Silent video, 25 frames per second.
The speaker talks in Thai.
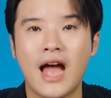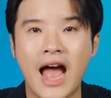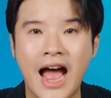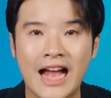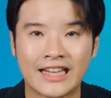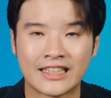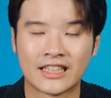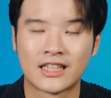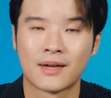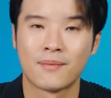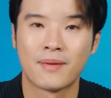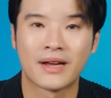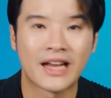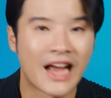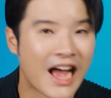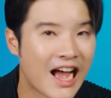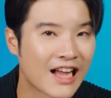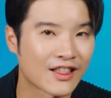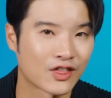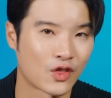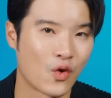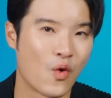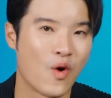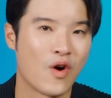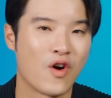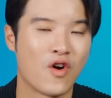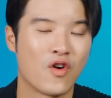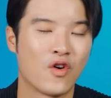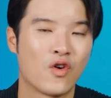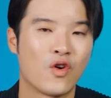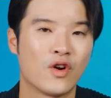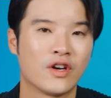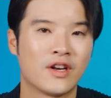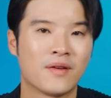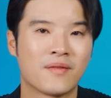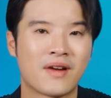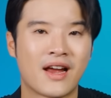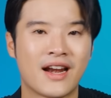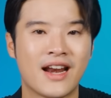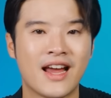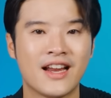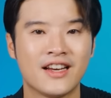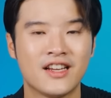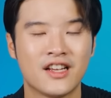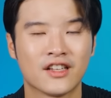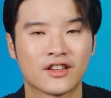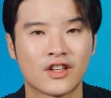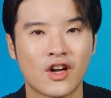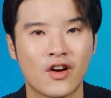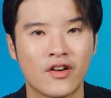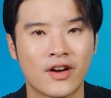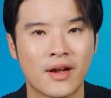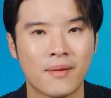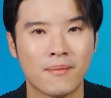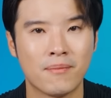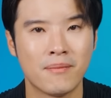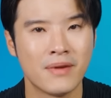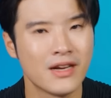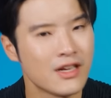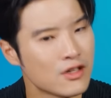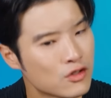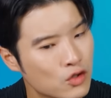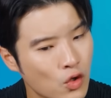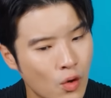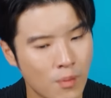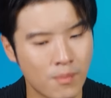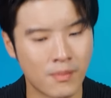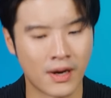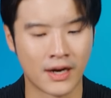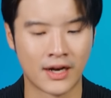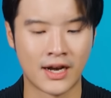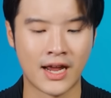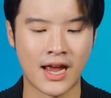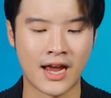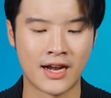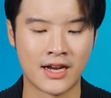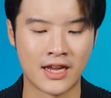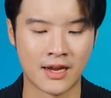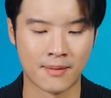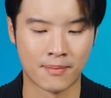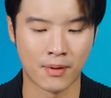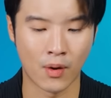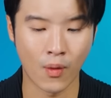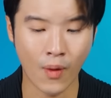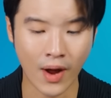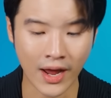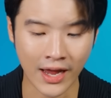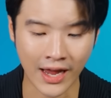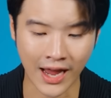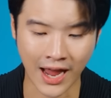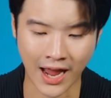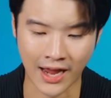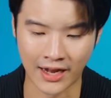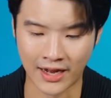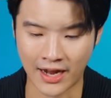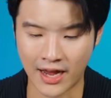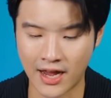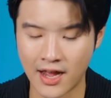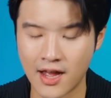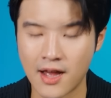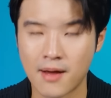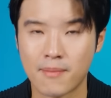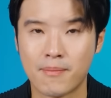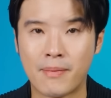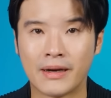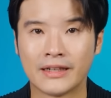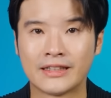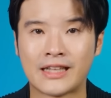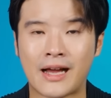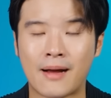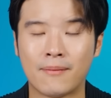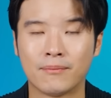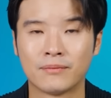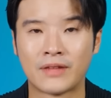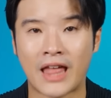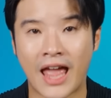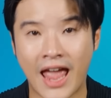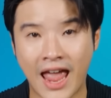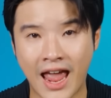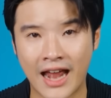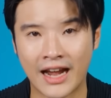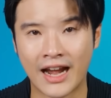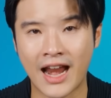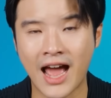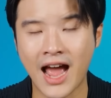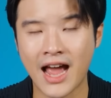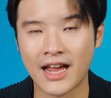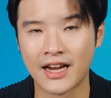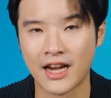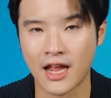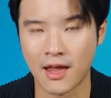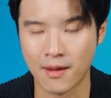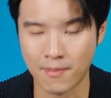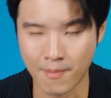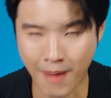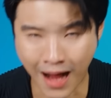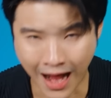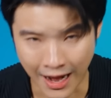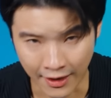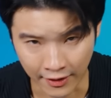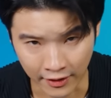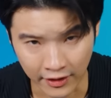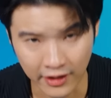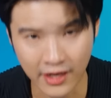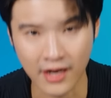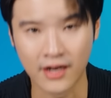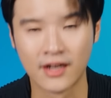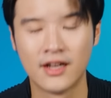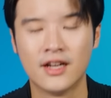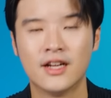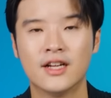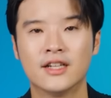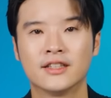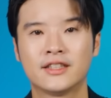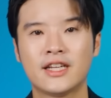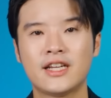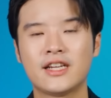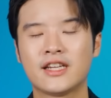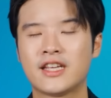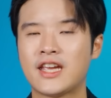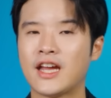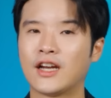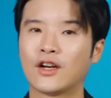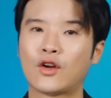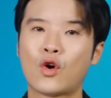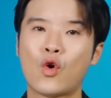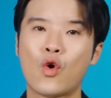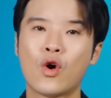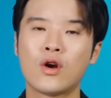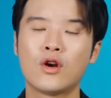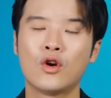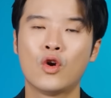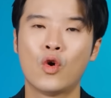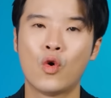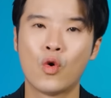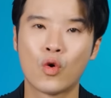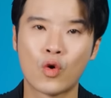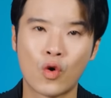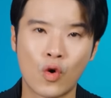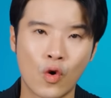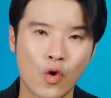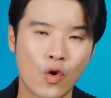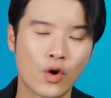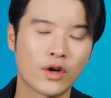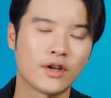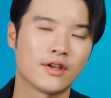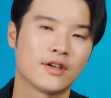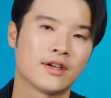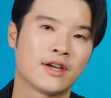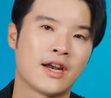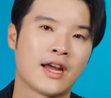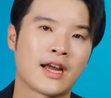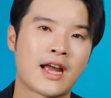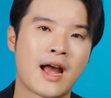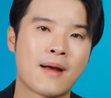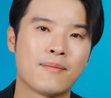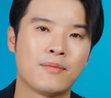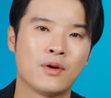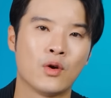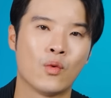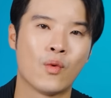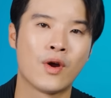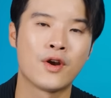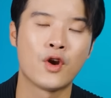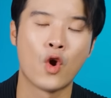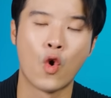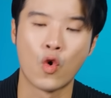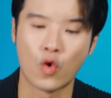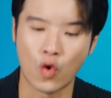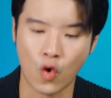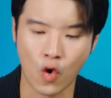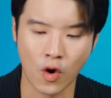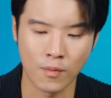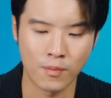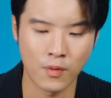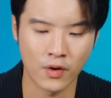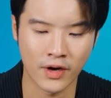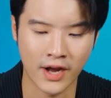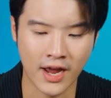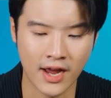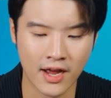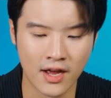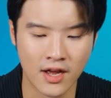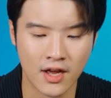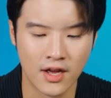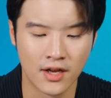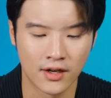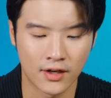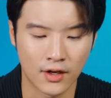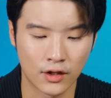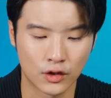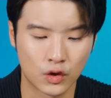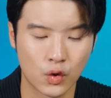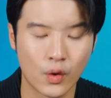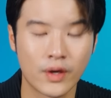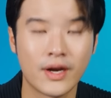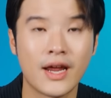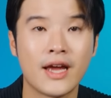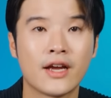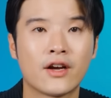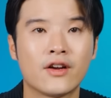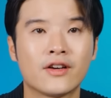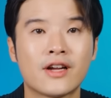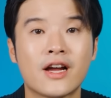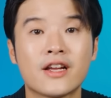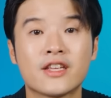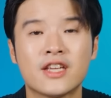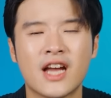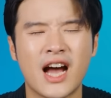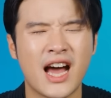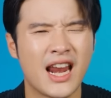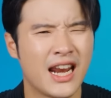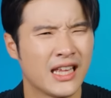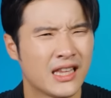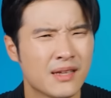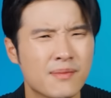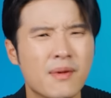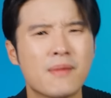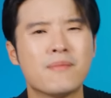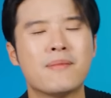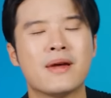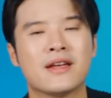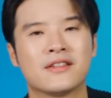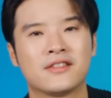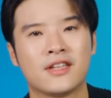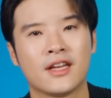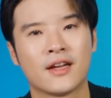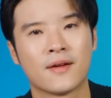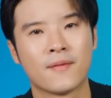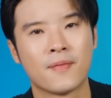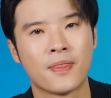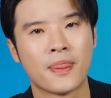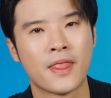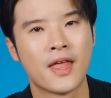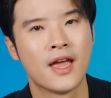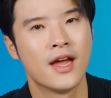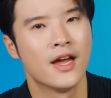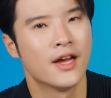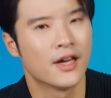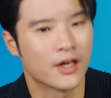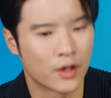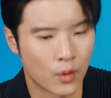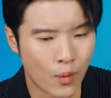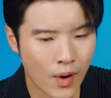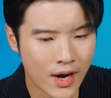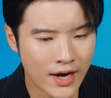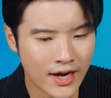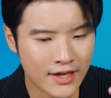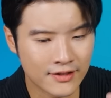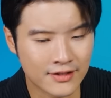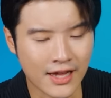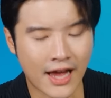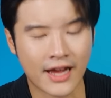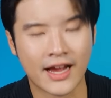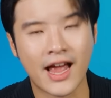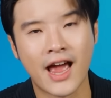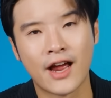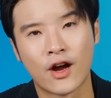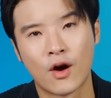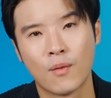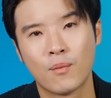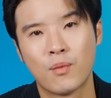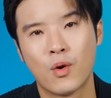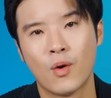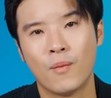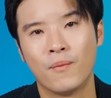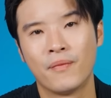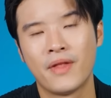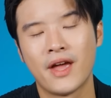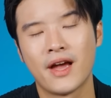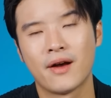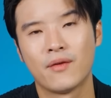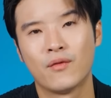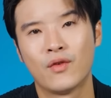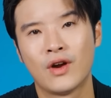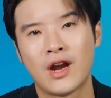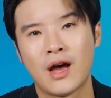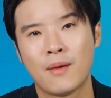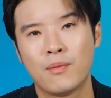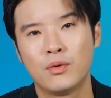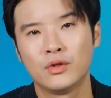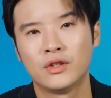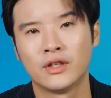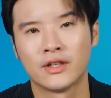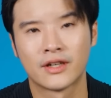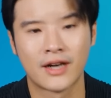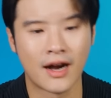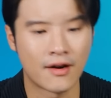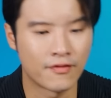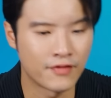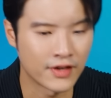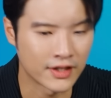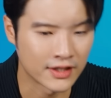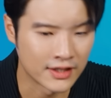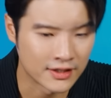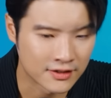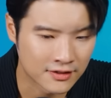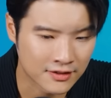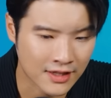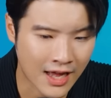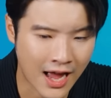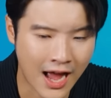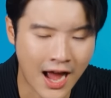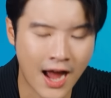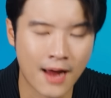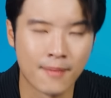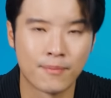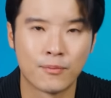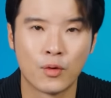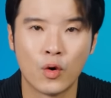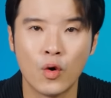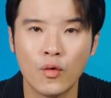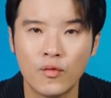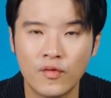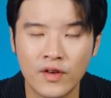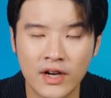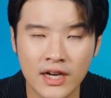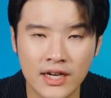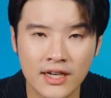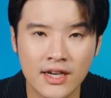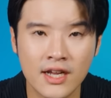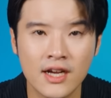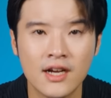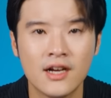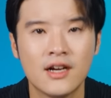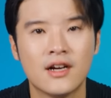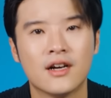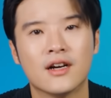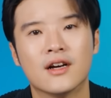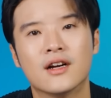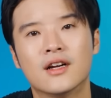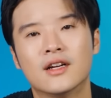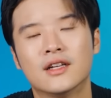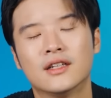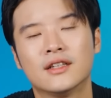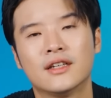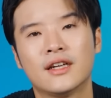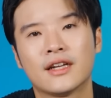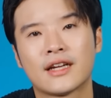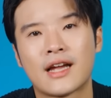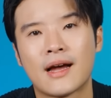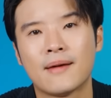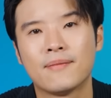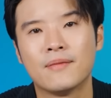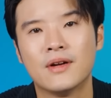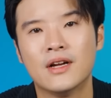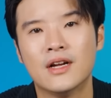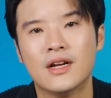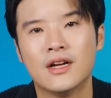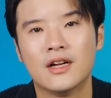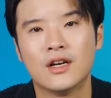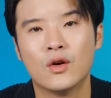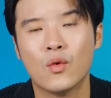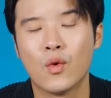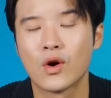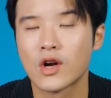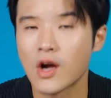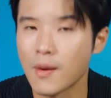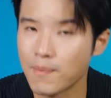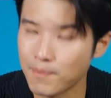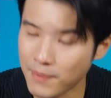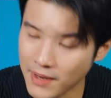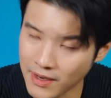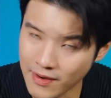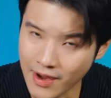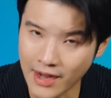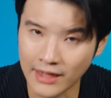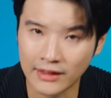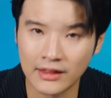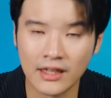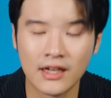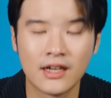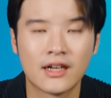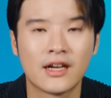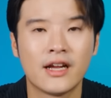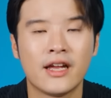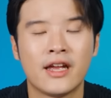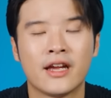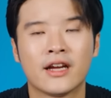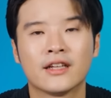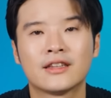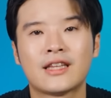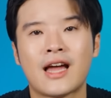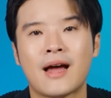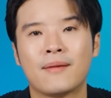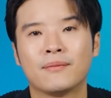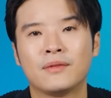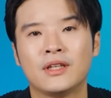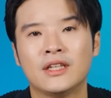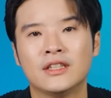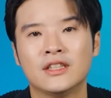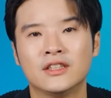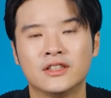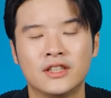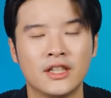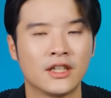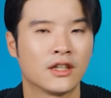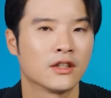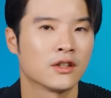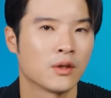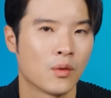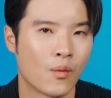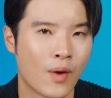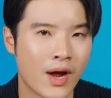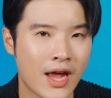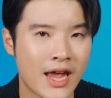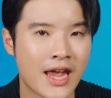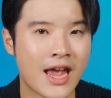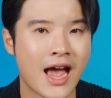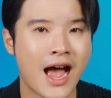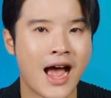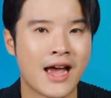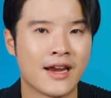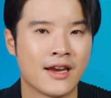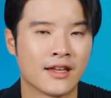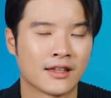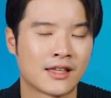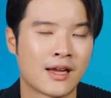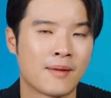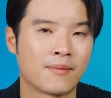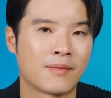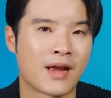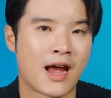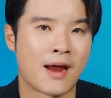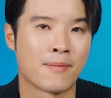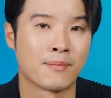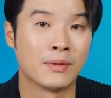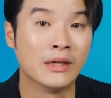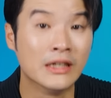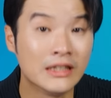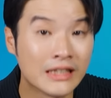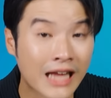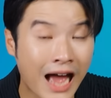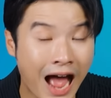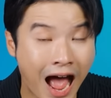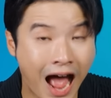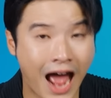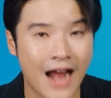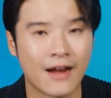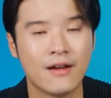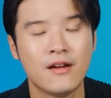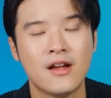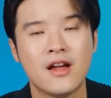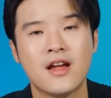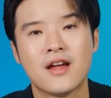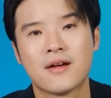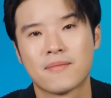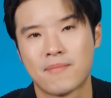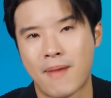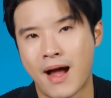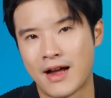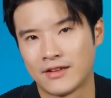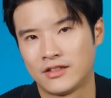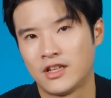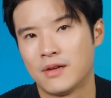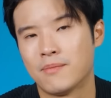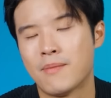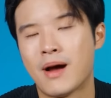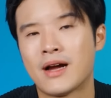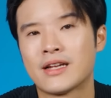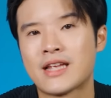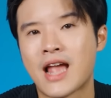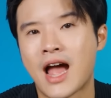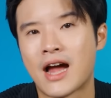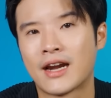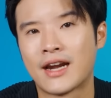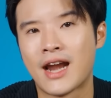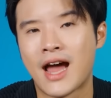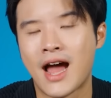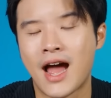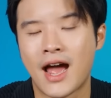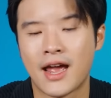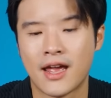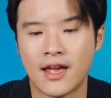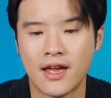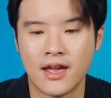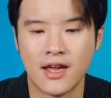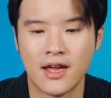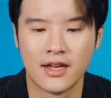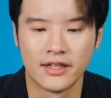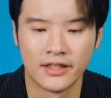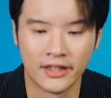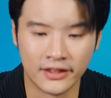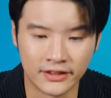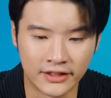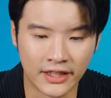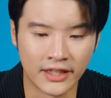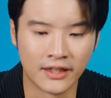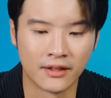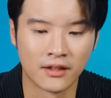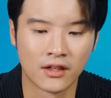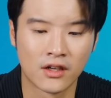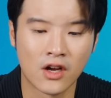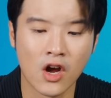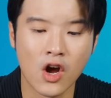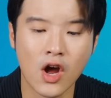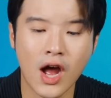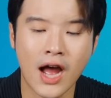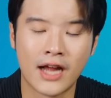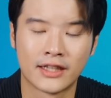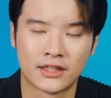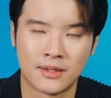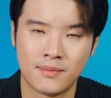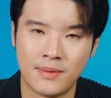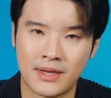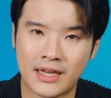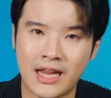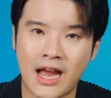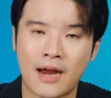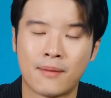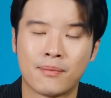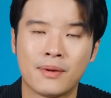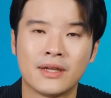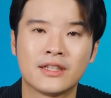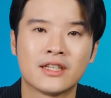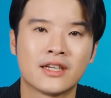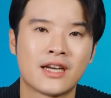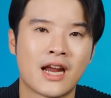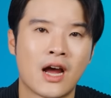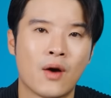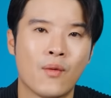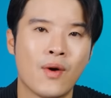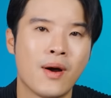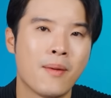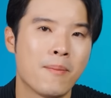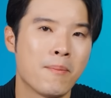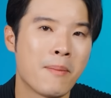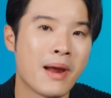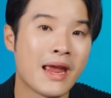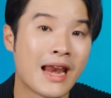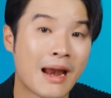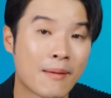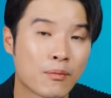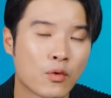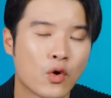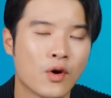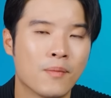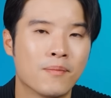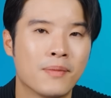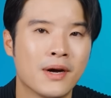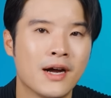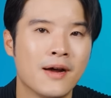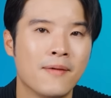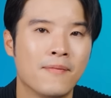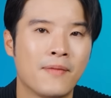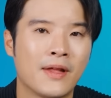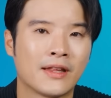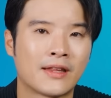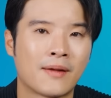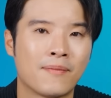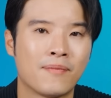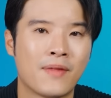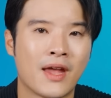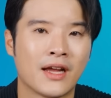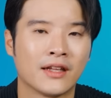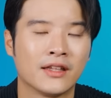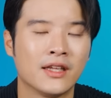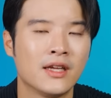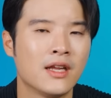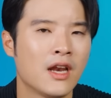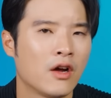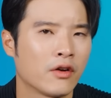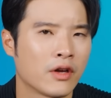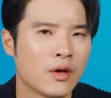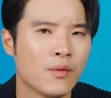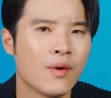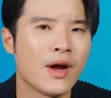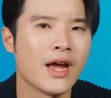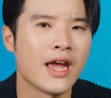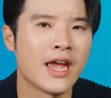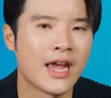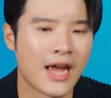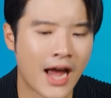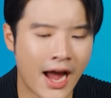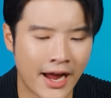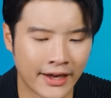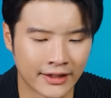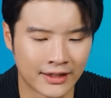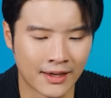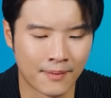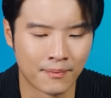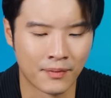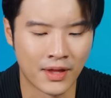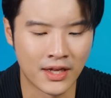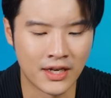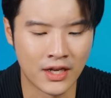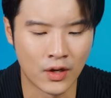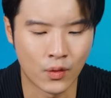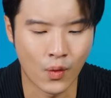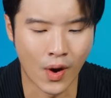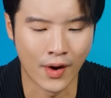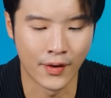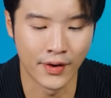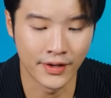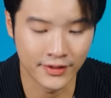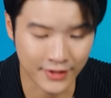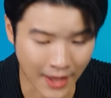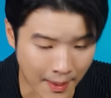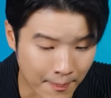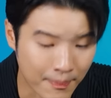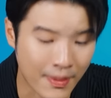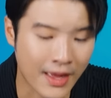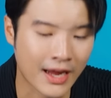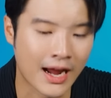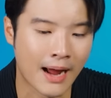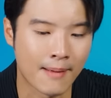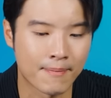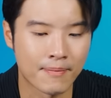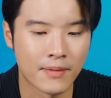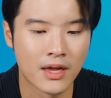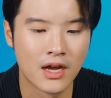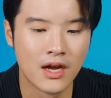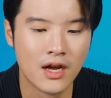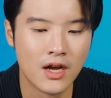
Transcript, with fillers: อาจจะทำให้ค่าตัวของคนทำงานด้านดิจิตอลเนี่ยไม่ได้สูงเหมือนในอดีตเพราะว่า AI เนี่ยมันทำแทนได้ในบางเรื่องเช่นเขียนโค้ดโลโค้ดนะครับหรือว่าโนโค้ดพวกเนี้ยก็ช่วยได้ค่อนข้างเยอะอะไรที่เป็นเบสิกหรือว่าในสายงานของผมเนี่ยเวลาพูดถึงกราฟิกดีไซน์พรูฟรีดเดอร์นะครับหรือว่า copywriter ก็เองก็ตามทีจริงๆก็ถือว่า AI เนี่ยทำงานพื้นฐานบางสิ่งบางอย่างได้จริงๆก็อาจจะมีการพิจารณาว่าไม่รับคนเพิ่มในตำแหน่งที่เราคิดว่า AI ทำได้ดีกว่าด้วยซ้ำนะครับ